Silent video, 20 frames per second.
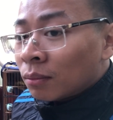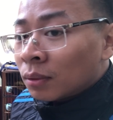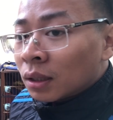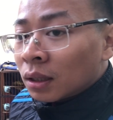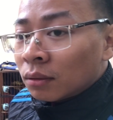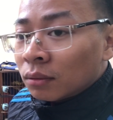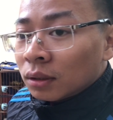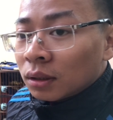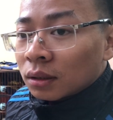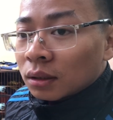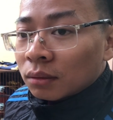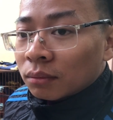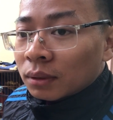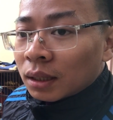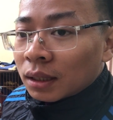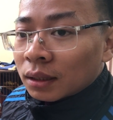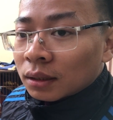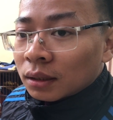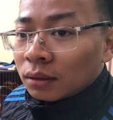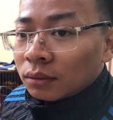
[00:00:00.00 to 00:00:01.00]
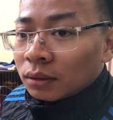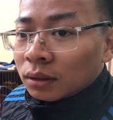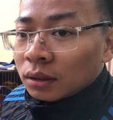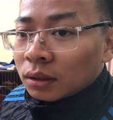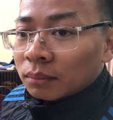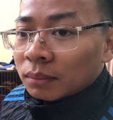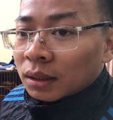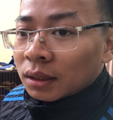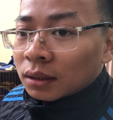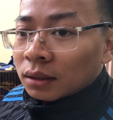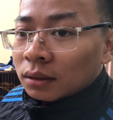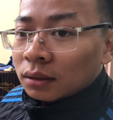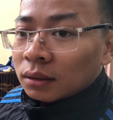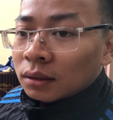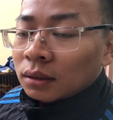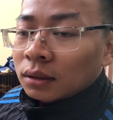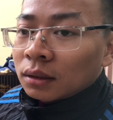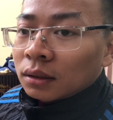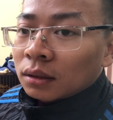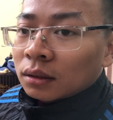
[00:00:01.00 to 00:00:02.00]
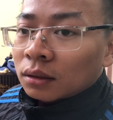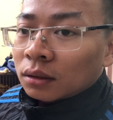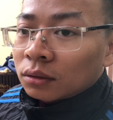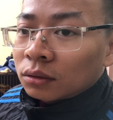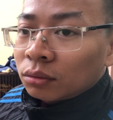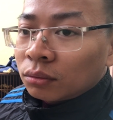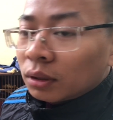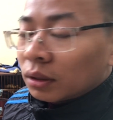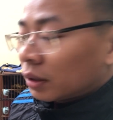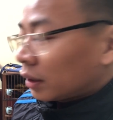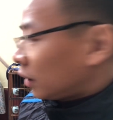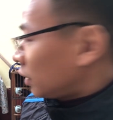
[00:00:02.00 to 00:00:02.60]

ở đâu nữa, gốc gác ở đâu nữa, nhưng mà nói chung là thấy